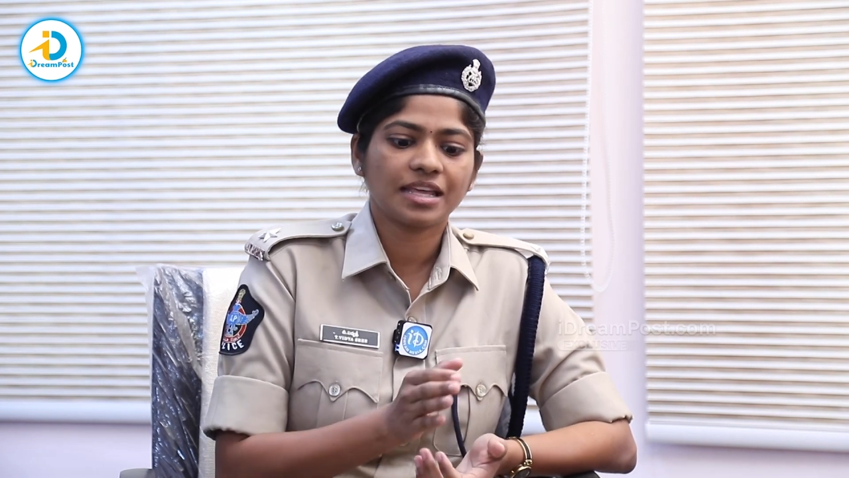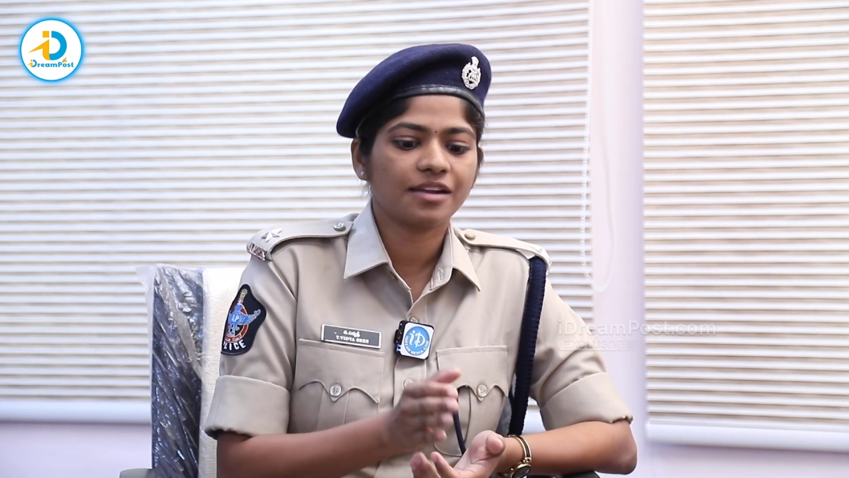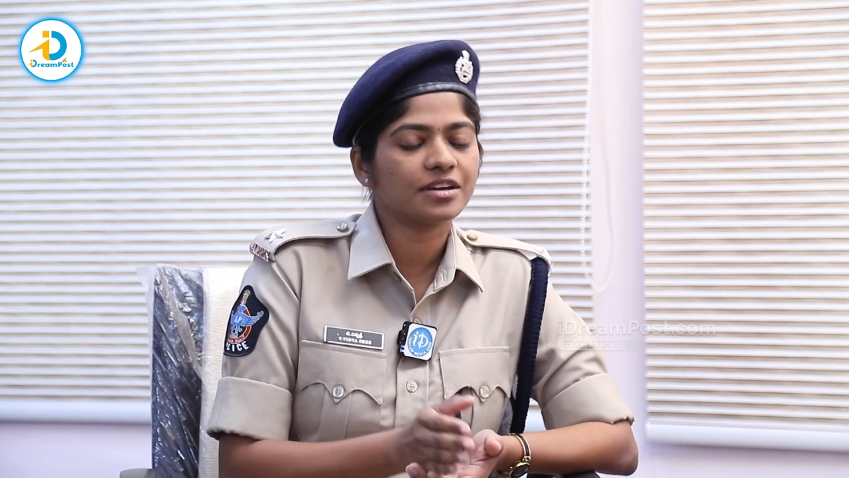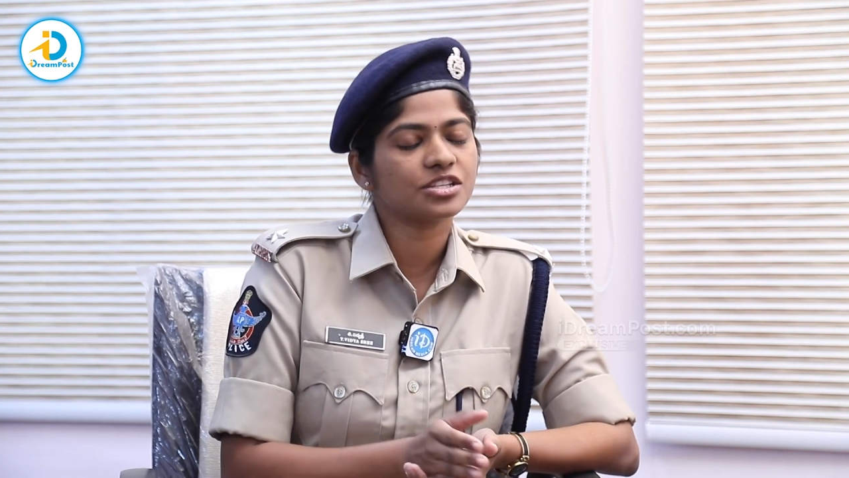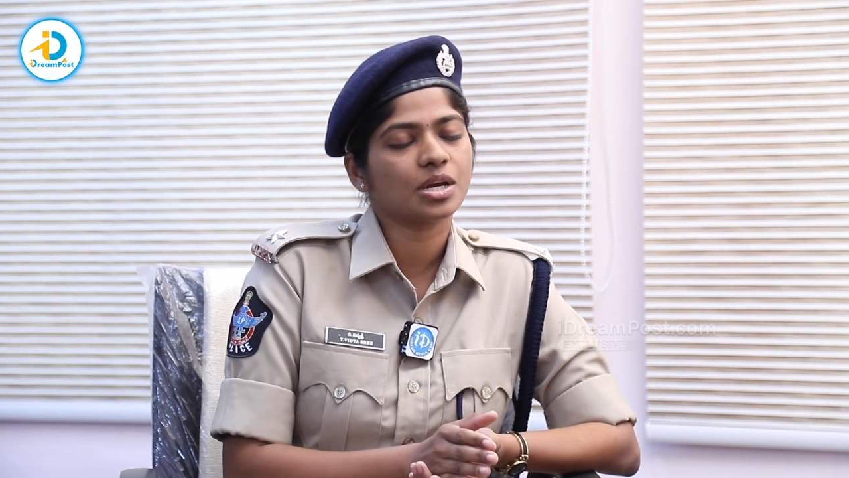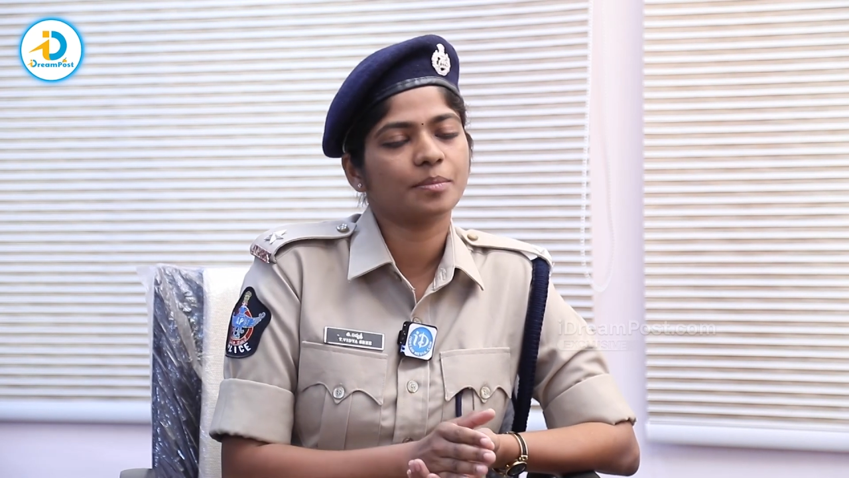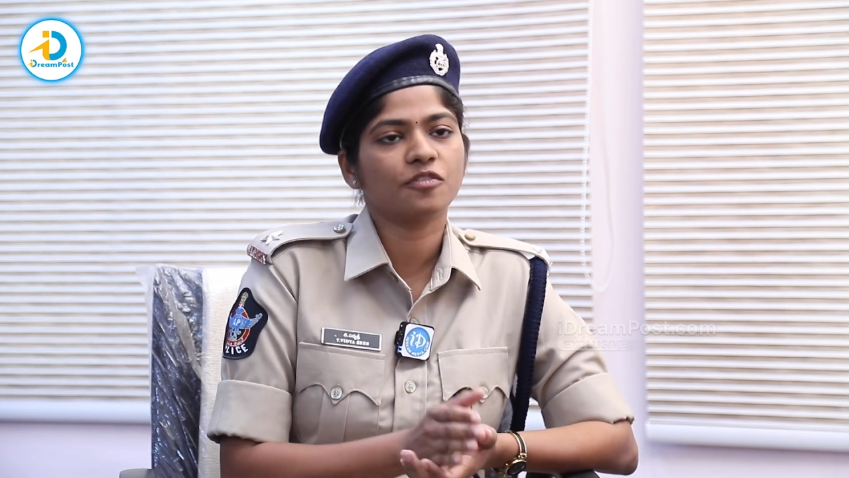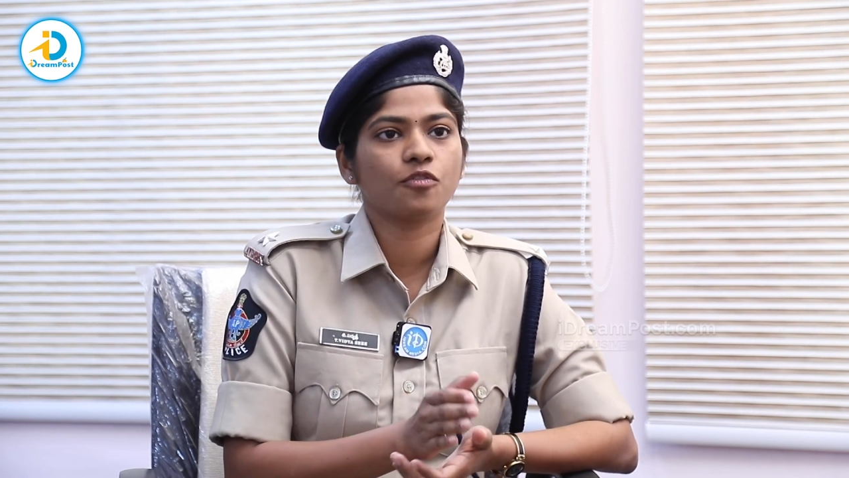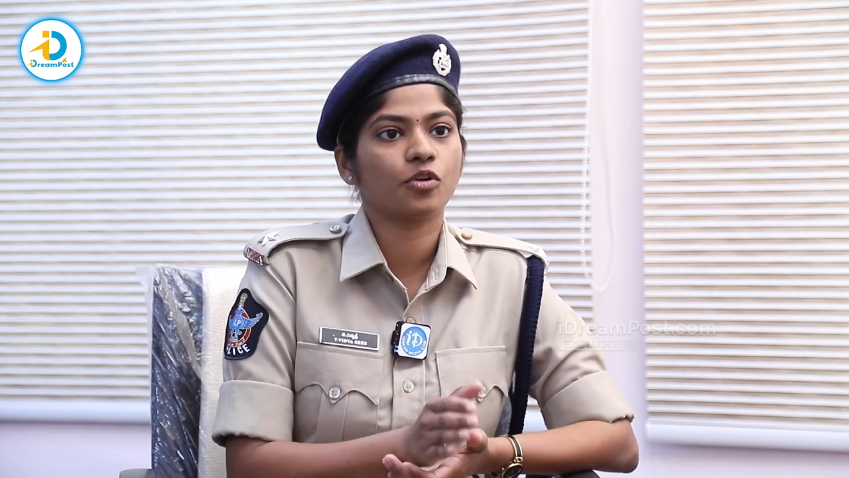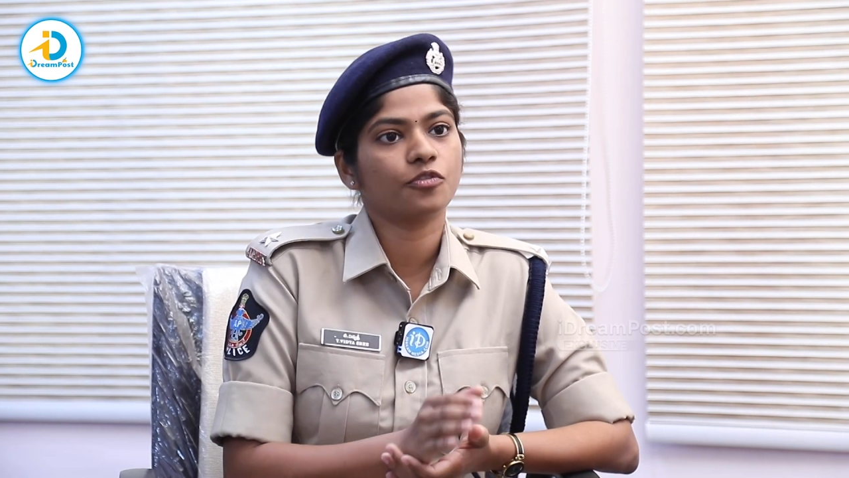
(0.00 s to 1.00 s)

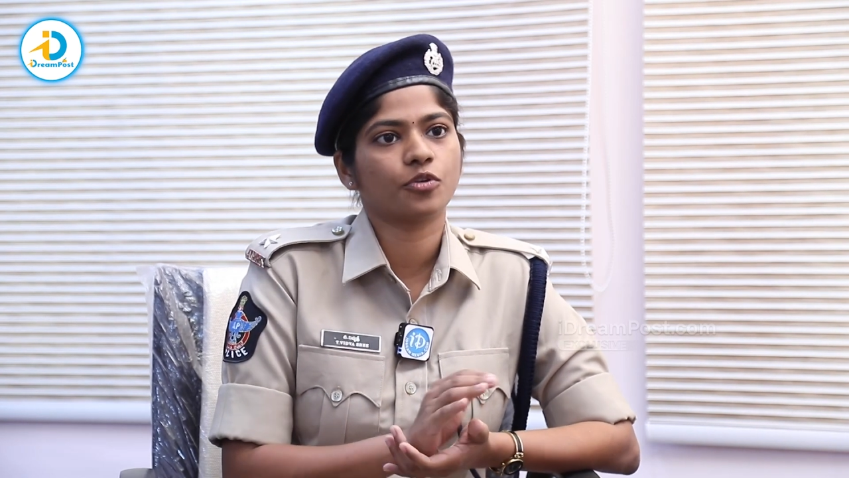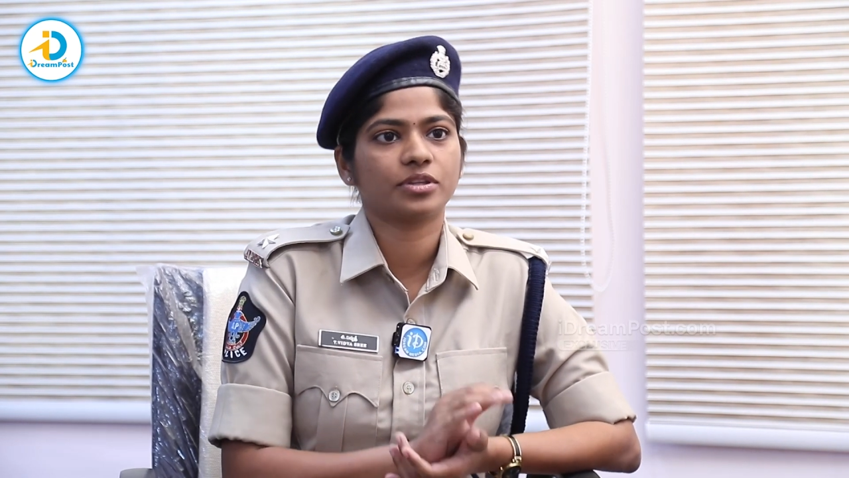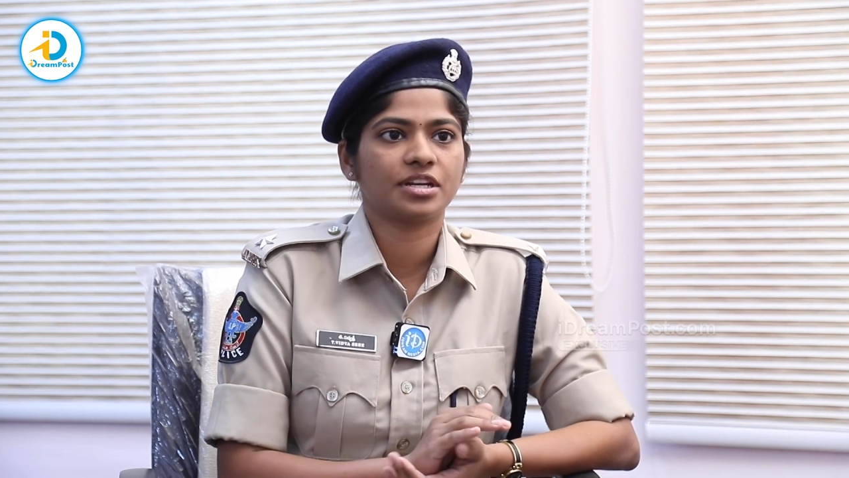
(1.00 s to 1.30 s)
తెల్లవారుజామున ఫోర్ ఫోర్